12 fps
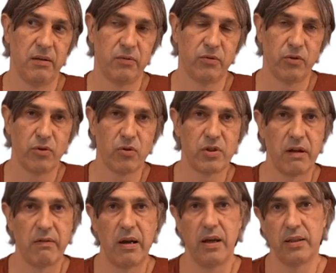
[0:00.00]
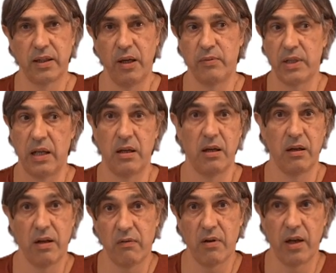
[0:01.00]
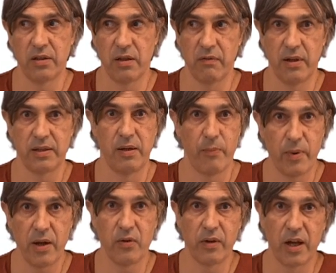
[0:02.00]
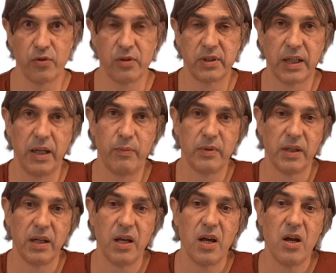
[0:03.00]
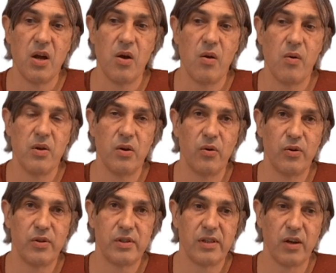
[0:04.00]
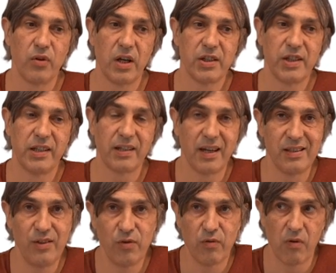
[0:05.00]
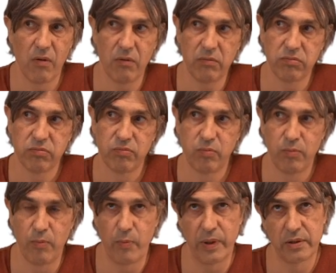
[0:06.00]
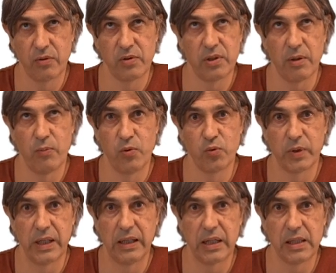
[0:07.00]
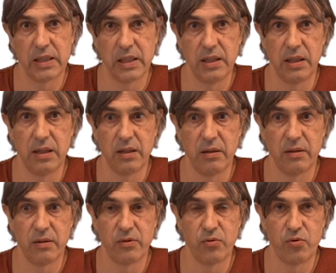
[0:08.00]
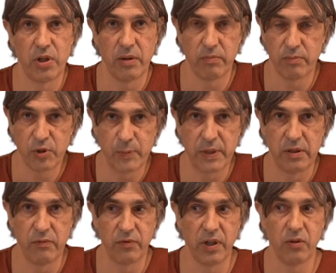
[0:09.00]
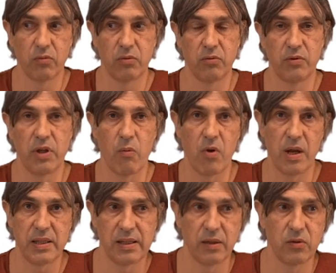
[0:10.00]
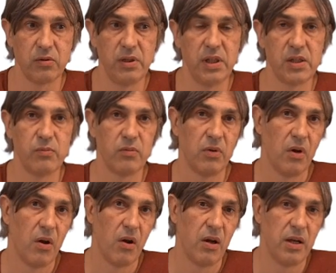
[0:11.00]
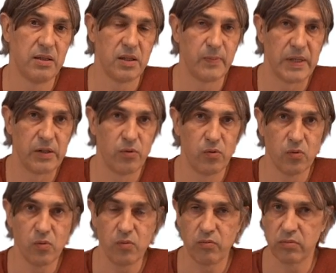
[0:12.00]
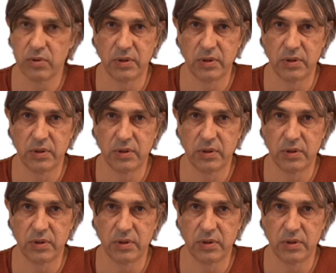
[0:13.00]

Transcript: On entend Java et script, ça n'a rien à voir avec Java, n'est pas un langage de script. Euh, c'est un langage qui est très innovant, parce que ça a besoin d'adresser des sujets spécifiques, donc notamment l'asynchronisme, les espaces de nom.